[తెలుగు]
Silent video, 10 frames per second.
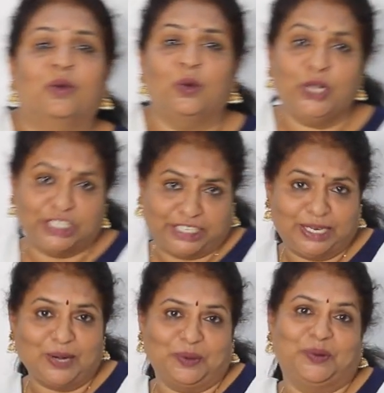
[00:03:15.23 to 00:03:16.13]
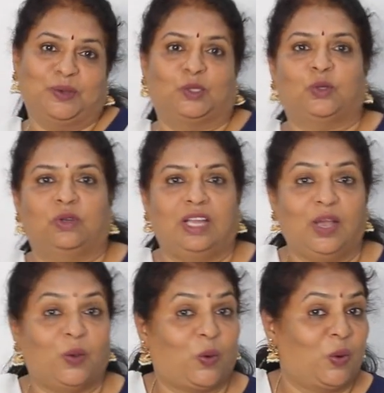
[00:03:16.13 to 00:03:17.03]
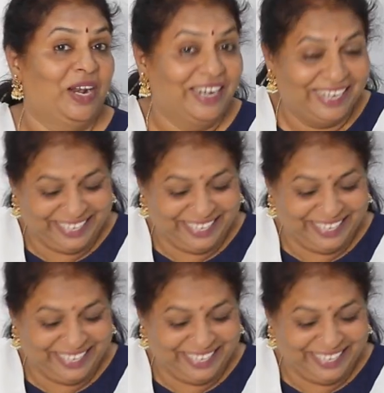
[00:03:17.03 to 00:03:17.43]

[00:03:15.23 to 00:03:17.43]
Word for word: కొన్ని చీరలు కొనుక్కొచ్చుకున్నా కొన్ని